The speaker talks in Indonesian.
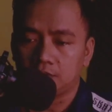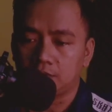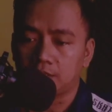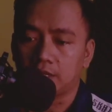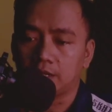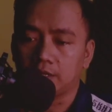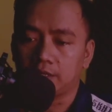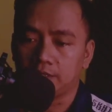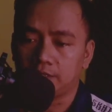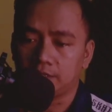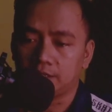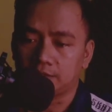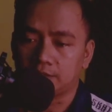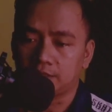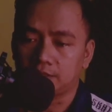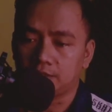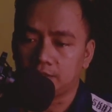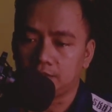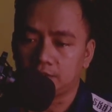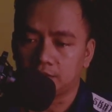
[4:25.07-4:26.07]
Dari yang
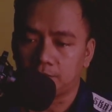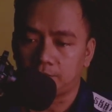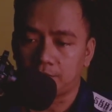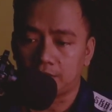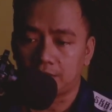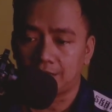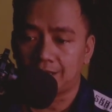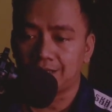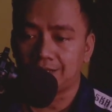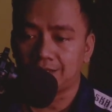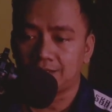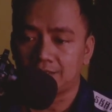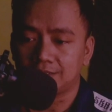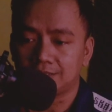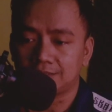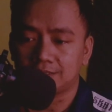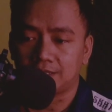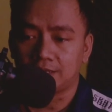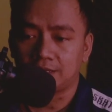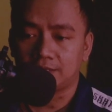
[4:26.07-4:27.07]
tadinya pelan
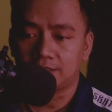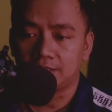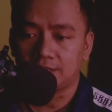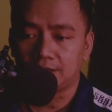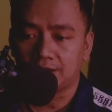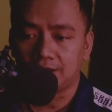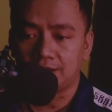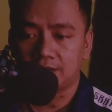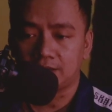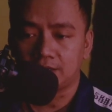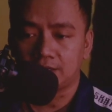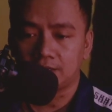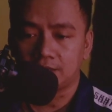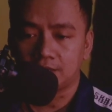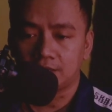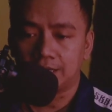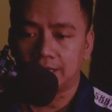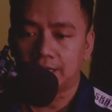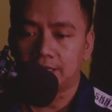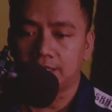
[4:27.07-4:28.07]
saya dengar
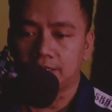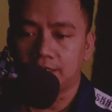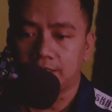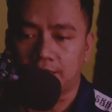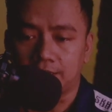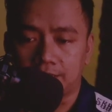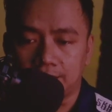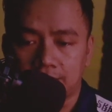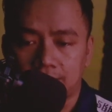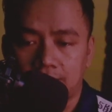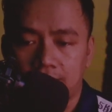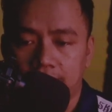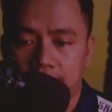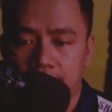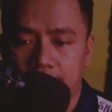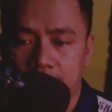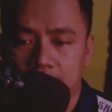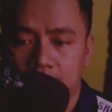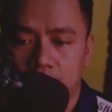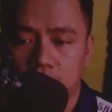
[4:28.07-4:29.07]
hingga
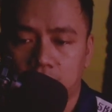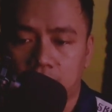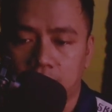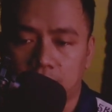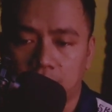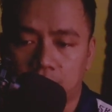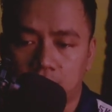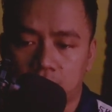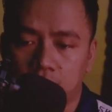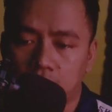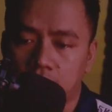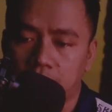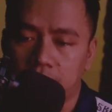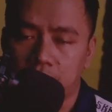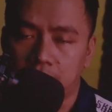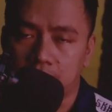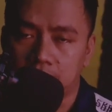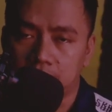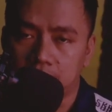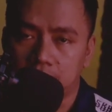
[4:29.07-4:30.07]
akhirnya suara itu
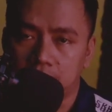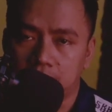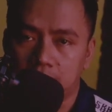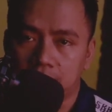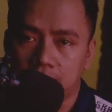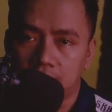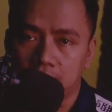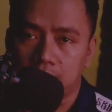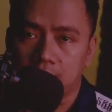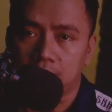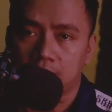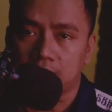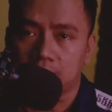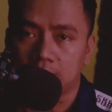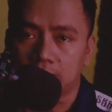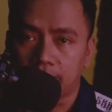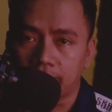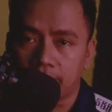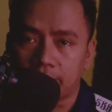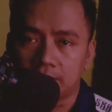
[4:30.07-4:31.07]
berhenti
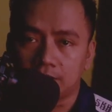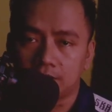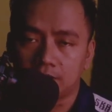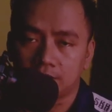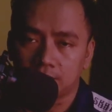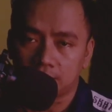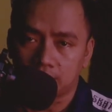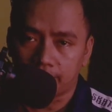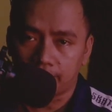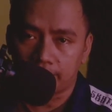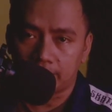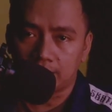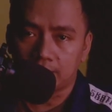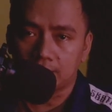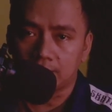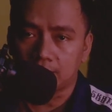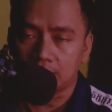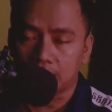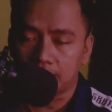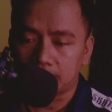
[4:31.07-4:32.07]
tepat di
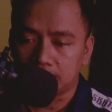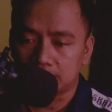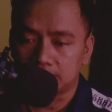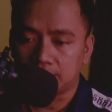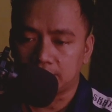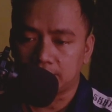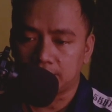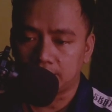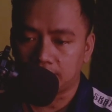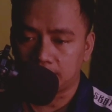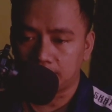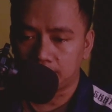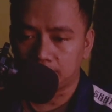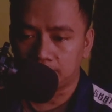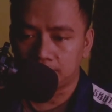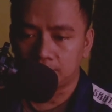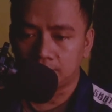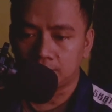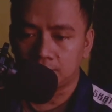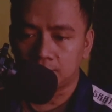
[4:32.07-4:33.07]
depan kamar saya.
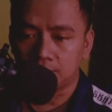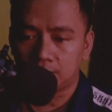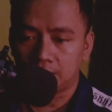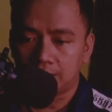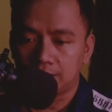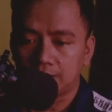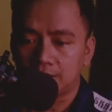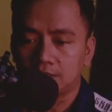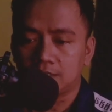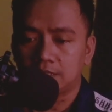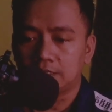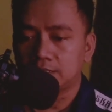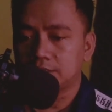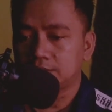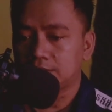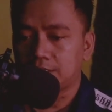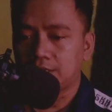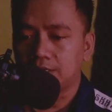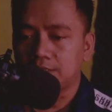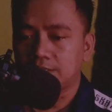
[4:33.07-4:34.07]

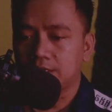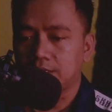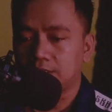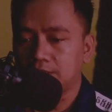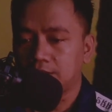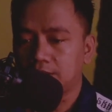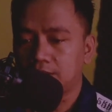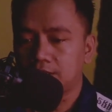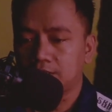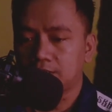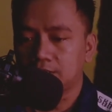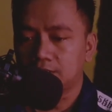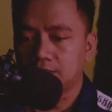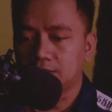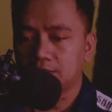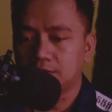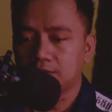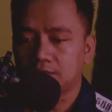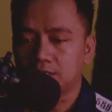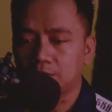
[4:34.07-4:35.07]
Saya sadar,
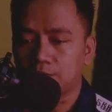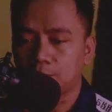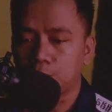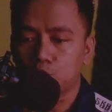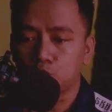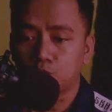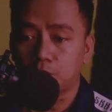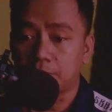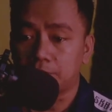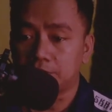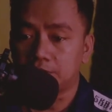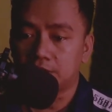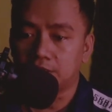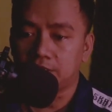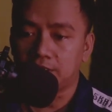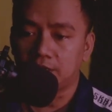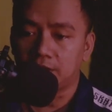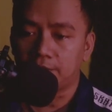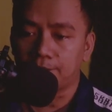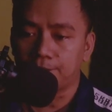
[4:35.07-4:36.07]
tapi cuma bisa
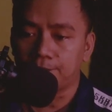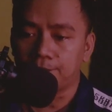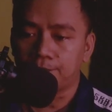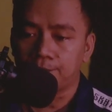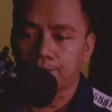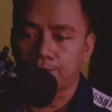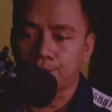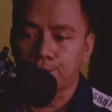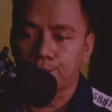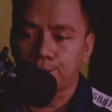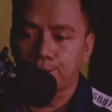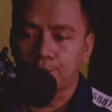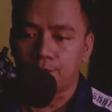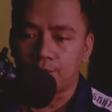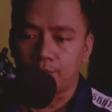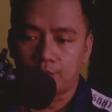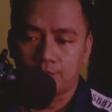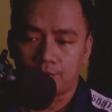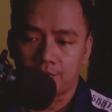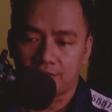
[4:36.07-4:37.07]
diam.
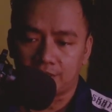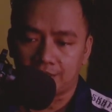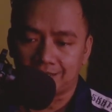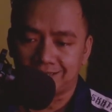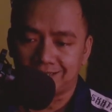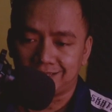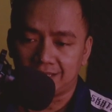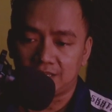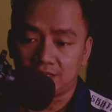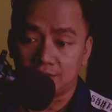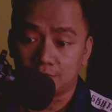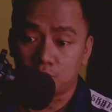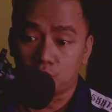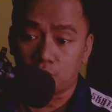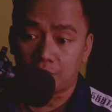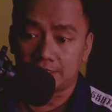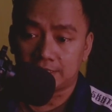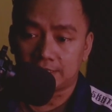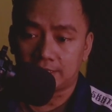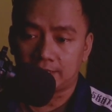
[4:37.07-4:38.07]
Merinding
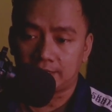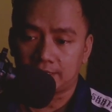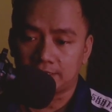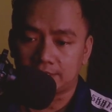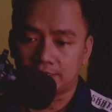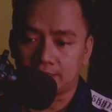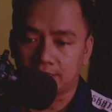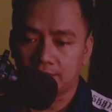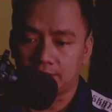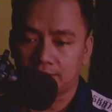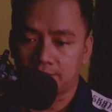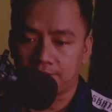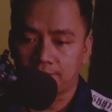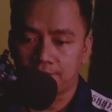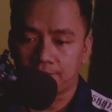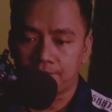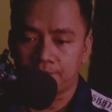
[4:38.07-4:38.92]
mulai saya rasakan.